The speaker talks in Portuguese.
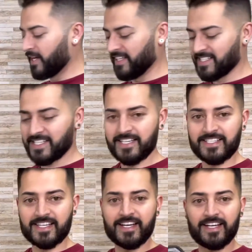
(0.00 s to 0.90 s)

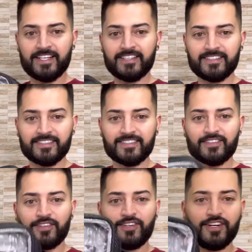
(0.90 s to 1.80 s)
necessaire.
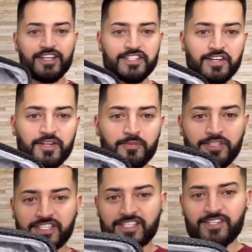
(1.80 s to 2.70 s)
Olha só que
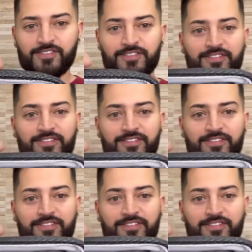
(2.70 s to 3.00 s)
bonitinho.